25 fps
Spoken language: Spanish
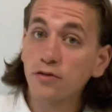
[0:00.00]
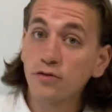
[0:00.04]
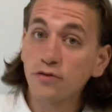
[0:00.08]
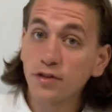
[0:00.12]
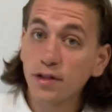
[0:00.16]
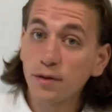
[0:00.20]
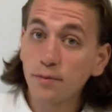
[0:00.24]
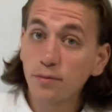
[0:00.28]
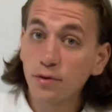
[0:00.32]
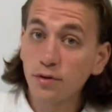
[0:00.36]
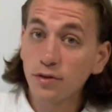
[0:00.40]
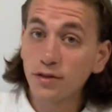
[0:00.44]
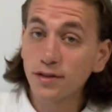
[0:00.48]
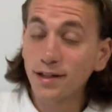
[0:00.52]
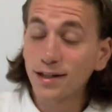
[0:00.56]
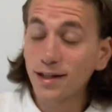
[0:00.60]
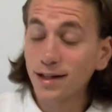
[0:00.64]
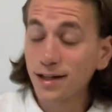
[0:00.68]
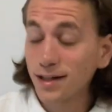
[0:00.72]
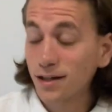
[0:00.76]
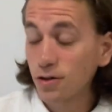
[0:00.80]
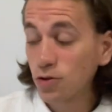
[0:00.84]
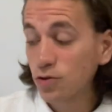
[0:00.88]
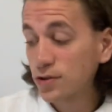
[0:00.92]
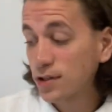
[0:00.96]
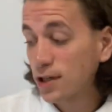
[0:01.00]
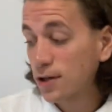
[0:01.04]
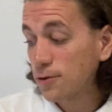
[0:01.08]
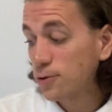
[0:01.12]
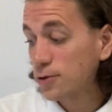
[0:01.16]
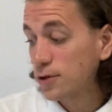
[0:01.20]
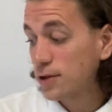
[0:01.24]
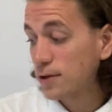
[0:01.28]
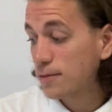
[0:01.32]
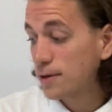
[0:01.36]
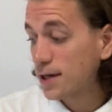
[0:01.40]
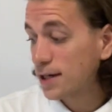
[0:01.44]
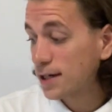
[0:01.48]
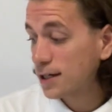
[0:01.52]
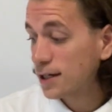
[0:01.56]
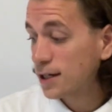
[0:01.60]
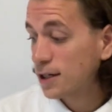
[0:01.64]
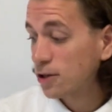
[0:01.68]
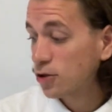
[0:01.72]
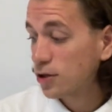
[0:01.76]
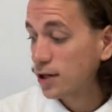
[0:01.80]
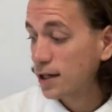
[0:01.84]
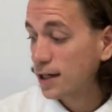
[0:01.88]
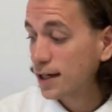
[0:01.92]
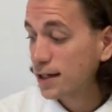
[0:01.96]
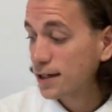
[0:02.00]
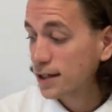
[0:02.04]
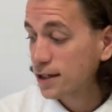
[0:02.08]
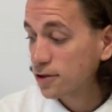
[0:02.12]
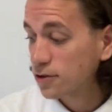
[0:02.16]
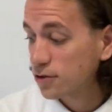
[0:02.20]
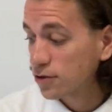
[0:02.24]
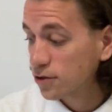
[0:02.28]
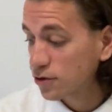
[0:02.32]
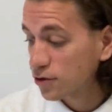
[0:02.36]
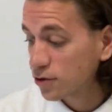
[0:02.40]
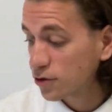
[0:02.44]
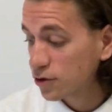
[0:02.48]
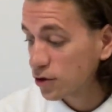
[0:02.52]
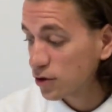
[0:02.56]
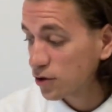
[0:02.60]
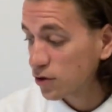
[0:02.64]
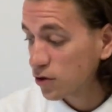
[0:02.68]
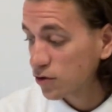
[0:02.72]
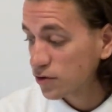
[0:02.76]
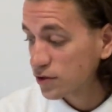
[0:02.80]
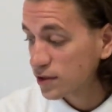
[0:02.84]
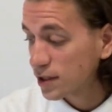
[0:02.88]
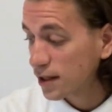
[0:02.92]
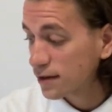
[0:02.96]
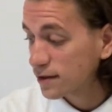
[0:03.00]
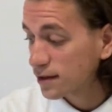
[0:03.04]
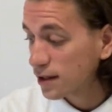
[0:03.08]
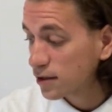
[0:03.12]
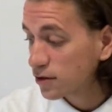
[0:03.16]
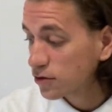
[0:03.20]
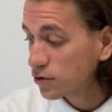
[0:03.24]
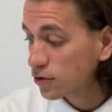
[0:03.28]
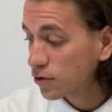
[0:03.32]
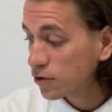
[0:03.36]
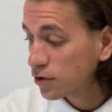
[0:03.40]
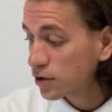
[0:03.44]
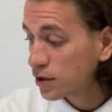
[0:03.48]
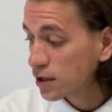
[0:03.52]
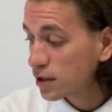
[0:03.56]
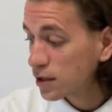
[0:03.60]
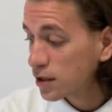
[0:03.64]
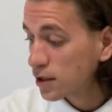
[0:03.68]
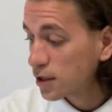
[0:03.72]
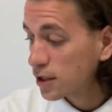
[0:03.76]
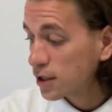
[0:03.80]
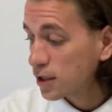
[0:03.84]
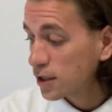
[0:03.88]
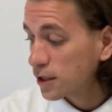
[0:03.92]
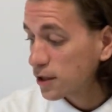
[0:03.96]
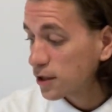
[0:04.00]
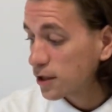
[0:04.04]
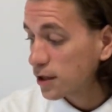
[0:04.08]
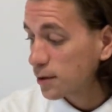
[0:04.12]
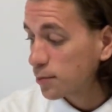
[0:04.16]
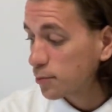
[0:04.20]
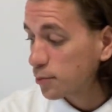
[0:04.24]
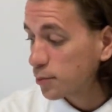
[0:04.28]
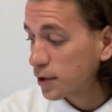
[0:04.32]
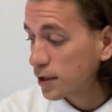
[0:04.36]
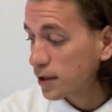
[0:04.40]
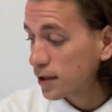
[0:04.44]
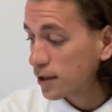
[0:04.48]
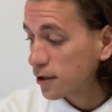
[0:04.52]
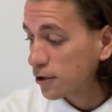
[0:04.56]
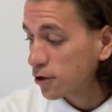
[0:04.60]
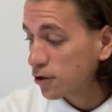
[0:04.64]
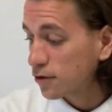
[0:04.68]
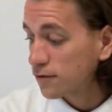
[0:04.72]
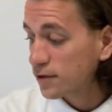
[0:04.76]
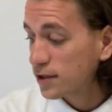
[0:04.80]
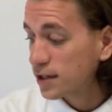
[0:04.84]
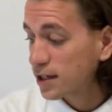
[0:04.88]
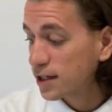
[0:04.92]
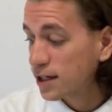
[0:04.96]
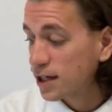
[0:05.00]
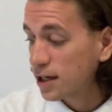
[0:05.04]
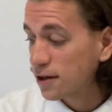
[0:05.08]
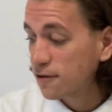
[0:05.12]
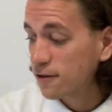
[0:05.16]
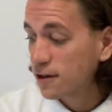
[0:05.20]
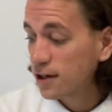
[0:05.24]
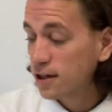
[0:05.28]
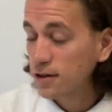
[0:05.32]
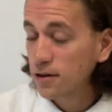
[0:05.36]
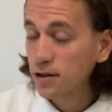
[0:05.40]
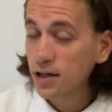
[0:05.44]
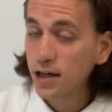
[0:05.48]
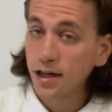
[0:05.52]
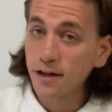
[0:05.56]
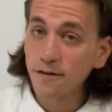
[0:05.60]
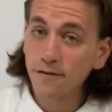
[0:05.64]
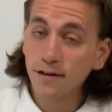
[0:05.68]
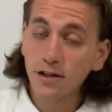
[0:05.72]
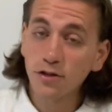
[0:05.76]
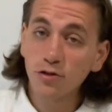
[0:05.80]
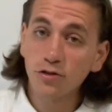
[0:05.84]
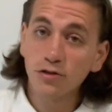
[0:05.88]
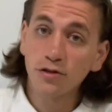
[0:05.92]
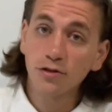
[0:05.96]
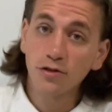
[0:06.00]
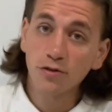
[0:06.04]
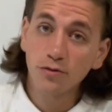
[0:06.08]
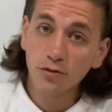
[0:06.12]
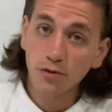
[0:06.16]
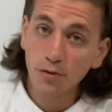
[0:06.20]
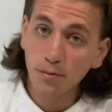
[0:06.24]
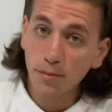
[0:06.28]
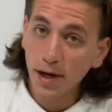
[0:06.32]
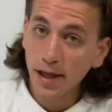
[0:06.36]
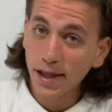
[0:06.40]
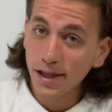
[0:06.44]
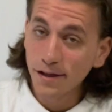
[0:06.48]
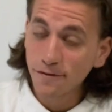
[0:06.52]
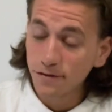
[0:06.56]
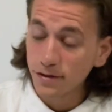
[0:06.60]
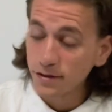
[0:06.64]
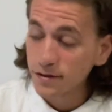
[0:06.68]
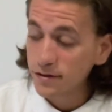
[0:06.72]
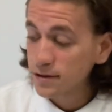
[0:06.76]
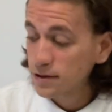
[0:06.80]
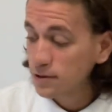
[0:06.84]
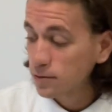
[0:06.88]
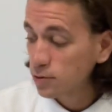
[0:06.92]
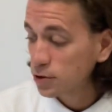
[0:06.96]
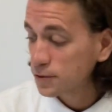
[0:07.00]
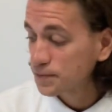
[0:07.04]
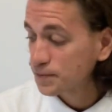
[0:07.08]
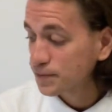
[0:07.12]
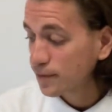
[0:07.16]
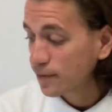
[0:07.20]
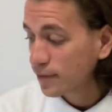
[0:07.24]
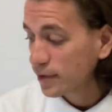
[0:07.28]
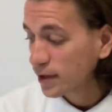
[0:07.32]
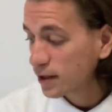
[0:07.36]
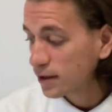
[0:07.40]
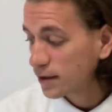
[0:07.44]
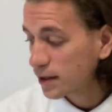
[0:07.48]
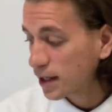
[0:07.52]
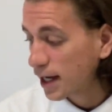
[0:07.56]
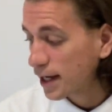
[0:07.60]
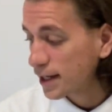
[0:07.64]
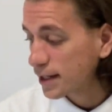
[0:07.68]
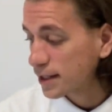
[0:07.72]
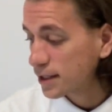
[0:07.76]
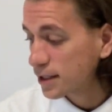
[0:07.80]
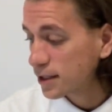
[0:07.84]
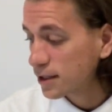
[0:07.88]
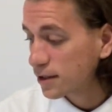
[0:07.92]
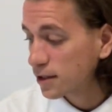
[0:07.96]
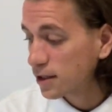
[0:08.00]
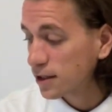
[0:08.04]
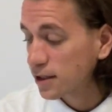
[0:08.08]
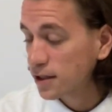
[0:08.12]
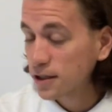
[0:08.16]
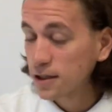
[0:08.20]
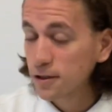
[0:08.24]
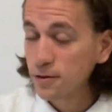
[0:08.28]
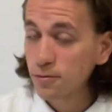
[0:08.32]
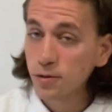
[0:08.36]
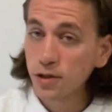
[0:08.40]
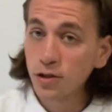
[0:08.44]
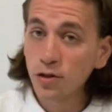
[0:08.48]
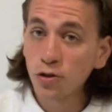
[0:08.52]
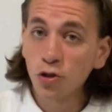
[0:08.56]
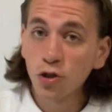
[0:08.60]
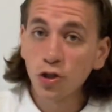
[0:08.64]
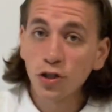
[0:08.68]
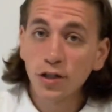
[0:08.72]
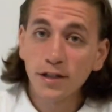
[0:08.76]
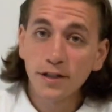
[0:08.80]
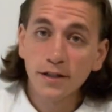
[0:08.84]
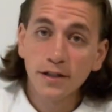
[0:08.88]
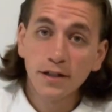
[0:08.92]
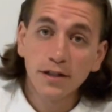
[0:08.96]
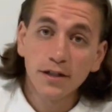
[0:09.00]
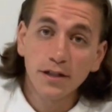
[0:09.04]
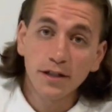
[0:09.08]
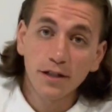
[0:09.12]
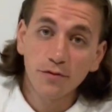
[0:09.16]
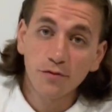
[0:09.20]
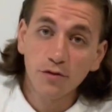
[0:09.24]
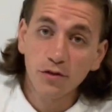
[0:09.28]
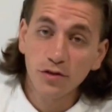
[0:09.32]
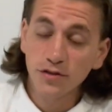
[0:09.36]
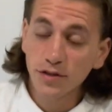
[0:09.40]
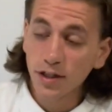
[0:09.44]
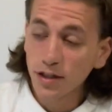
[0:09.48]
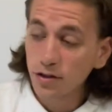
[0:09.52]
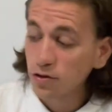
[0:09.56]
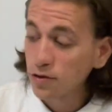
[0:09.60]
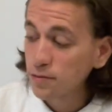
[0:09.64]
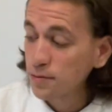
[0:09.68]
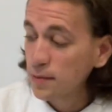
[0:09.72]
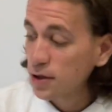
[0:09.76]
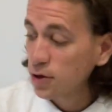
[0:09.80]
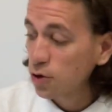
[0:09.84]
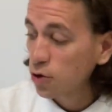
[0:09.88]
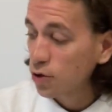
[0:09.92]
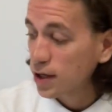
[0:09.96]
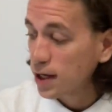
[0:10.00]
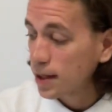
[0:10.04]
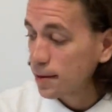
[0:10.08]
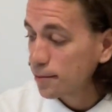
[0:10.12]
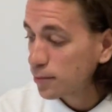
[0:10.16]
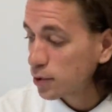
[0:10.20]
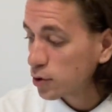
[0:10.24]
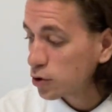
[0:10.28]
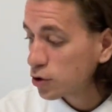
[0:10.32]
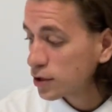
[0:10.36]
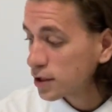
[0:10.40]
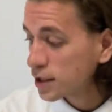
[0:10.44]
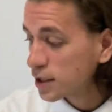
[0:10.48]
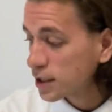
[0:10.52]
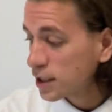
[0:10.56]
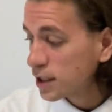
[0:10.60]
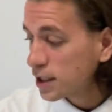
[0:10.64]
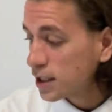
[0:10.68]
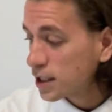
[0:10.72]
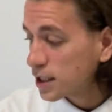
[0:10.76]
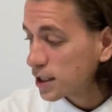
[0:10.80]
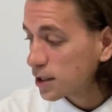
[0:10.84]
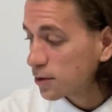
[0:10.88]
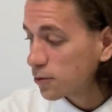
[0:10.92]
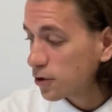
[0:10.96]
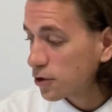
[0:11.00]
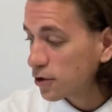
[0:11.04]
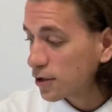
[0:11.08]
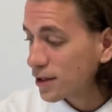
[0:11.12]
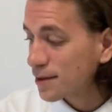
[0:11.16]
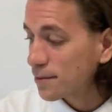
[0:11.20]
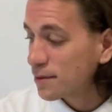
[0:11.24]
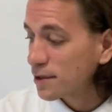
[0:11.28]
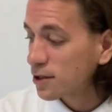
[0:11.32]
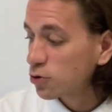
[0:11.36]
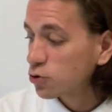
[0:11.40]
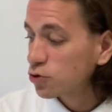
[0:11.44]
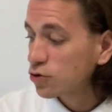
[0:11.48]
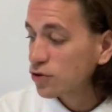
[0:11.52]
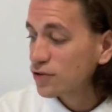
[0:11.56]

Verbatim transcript: tiempo estará Otavio de baja, ojalá que no, sea tanto. con William Carvalho entró uno más defensivo. Ahí, bueno, reforzando el medio campo. Y bueno, en el minuto